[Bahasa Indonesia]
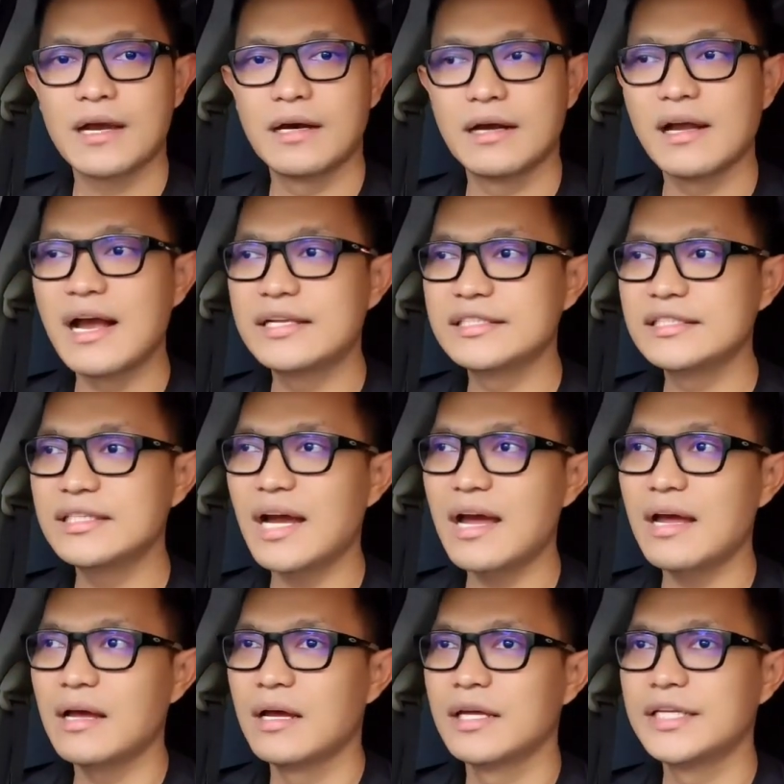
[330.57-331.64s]
uh,
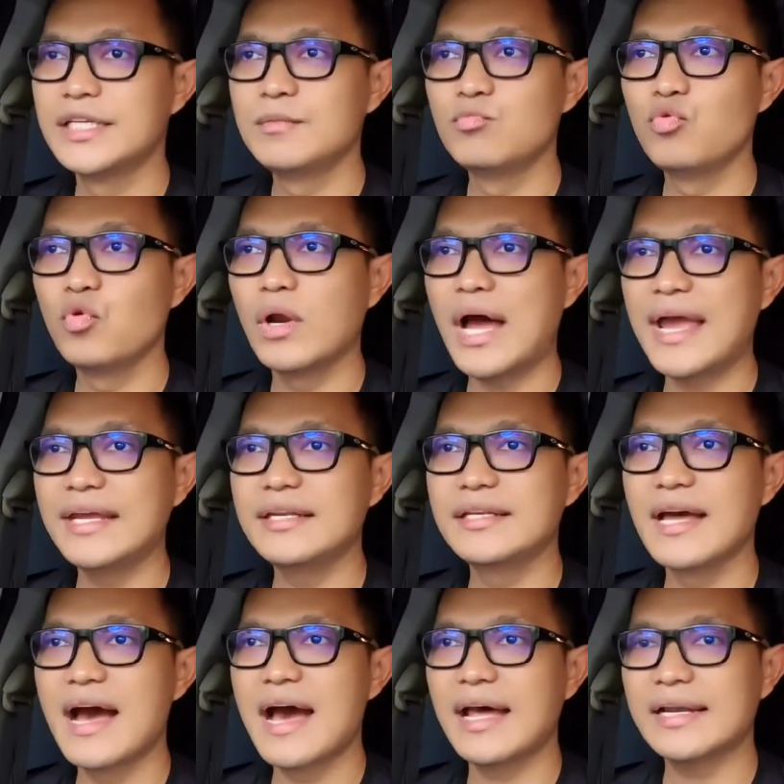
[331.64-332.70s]
gajinya dimulai
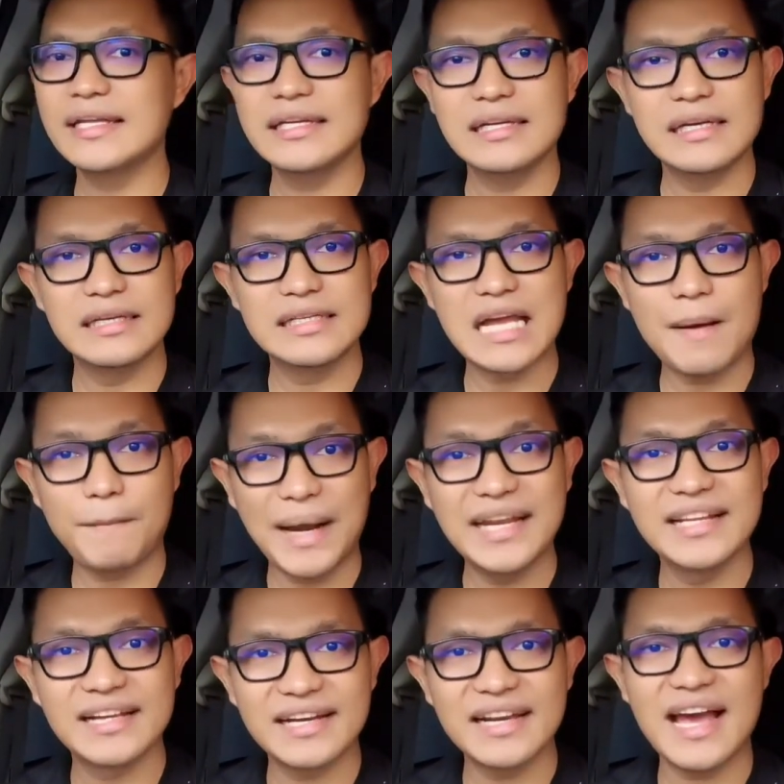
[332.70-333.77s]
dari yang
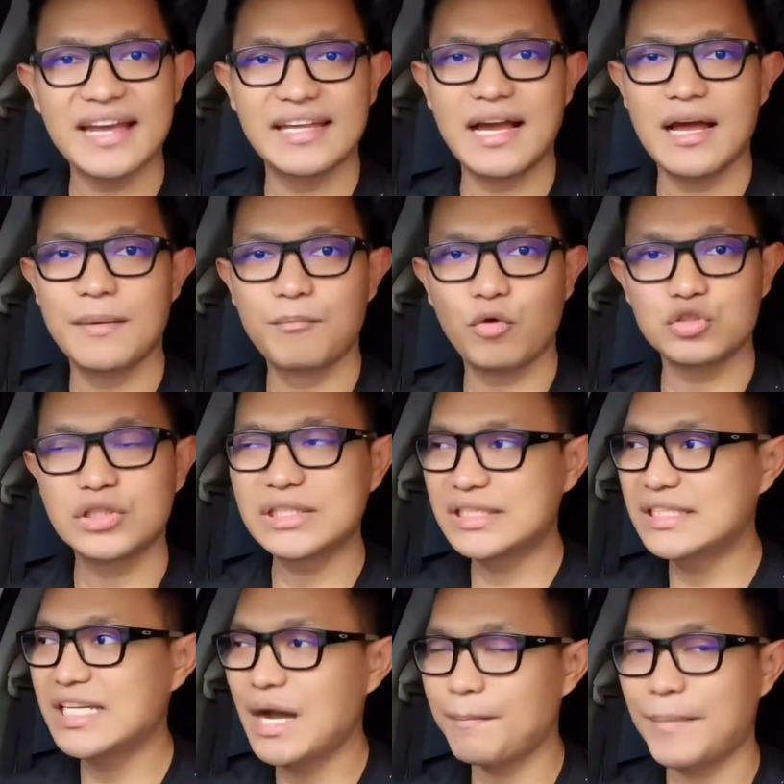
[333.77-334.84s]
paling rendah ya
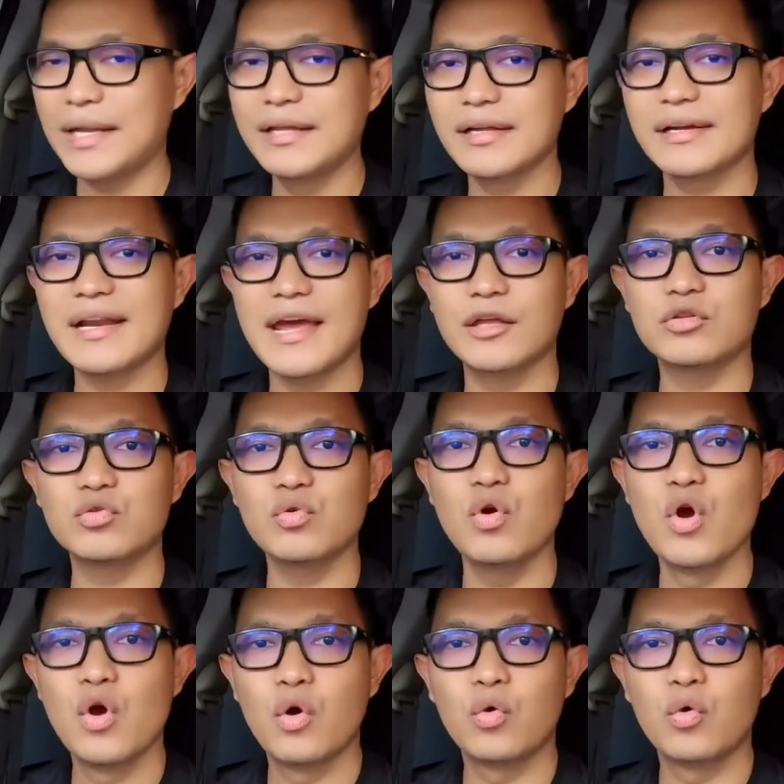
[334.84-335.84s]
posisi yang paling rendah itu